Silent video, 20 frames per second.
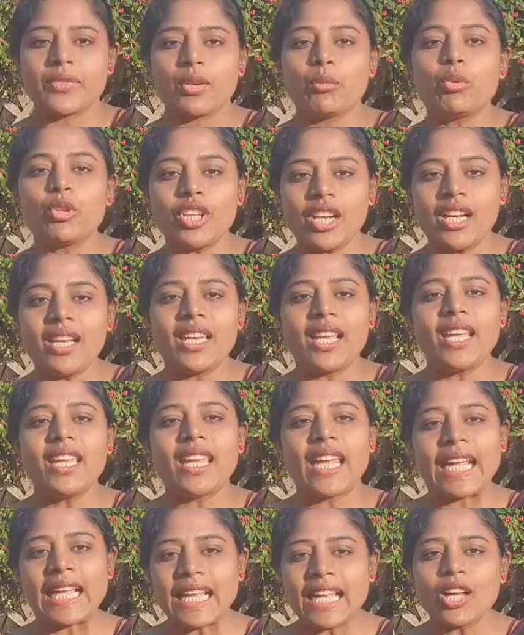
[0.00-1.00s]
முதல்ல
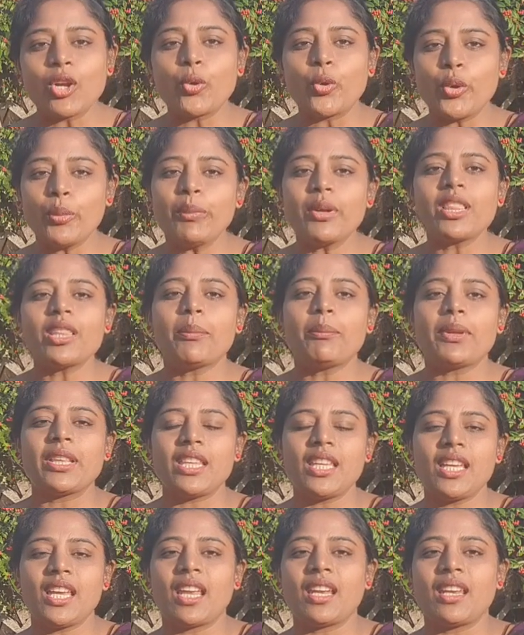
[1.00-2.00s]
எங்கள் குடும்பத்தை
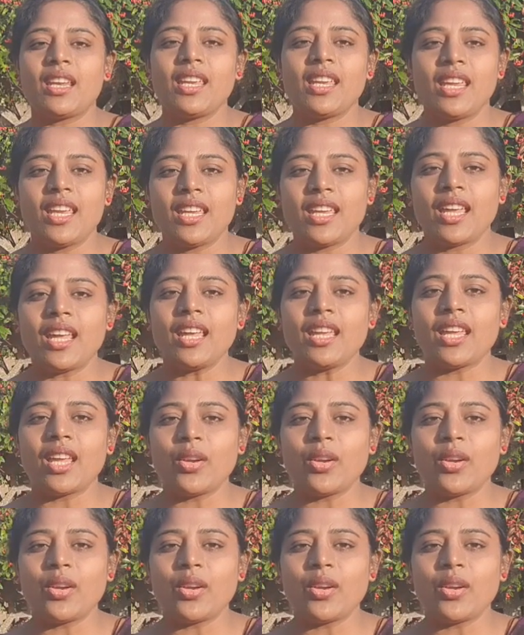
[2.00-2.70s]
பற்றி கேட்டிருக்கீங்க